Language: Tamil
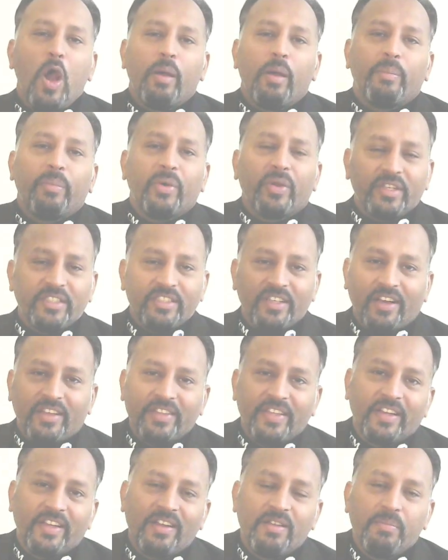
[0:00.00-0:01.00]

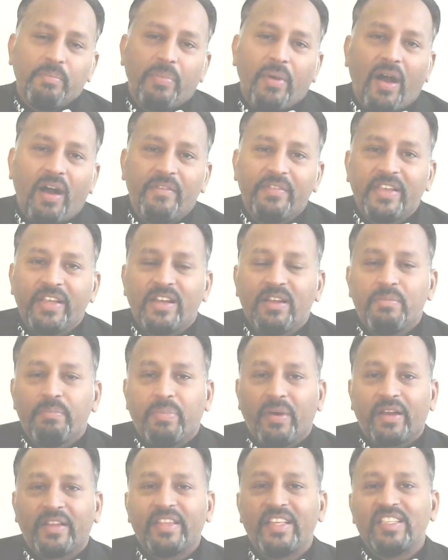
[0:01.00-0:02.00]
புறஜாதிகளும் பாவிகளும்
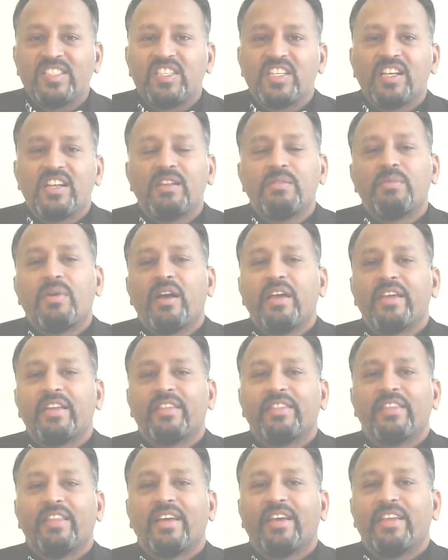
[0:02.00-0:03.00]

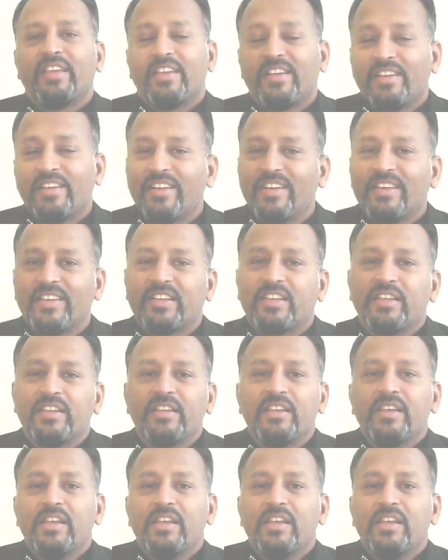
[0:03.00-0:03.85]
பரதேசிகளுமாயிருந்த எங்களுக்கு